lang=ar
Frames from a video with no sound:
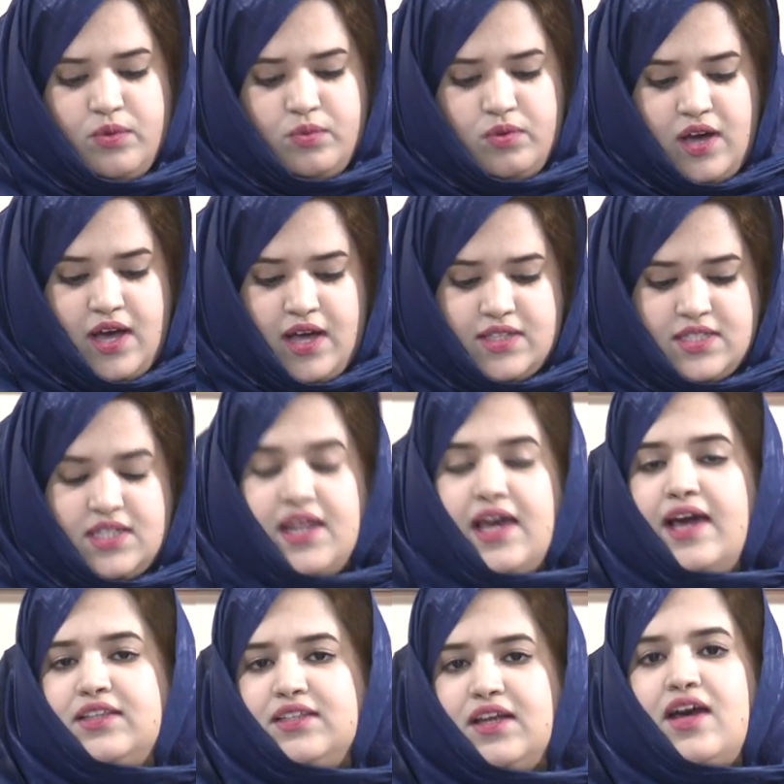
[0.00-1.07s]

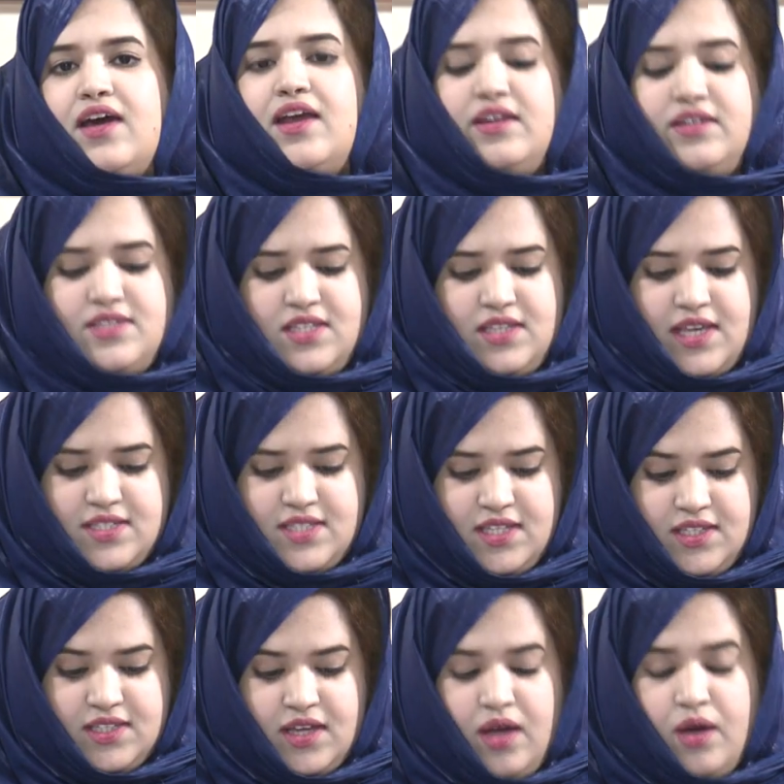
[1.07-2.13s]
وصناعة القرار
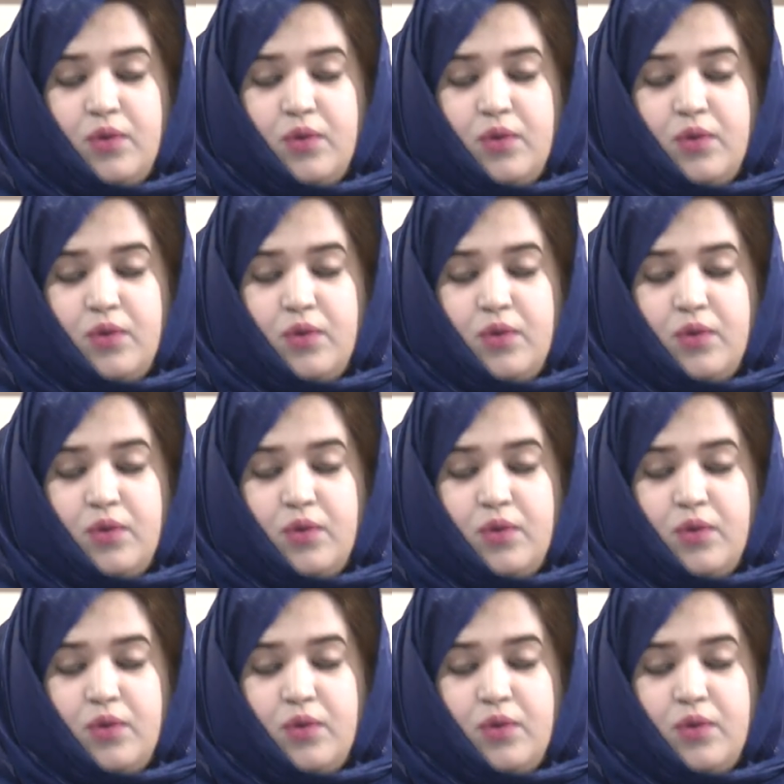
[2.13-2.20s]
السياسي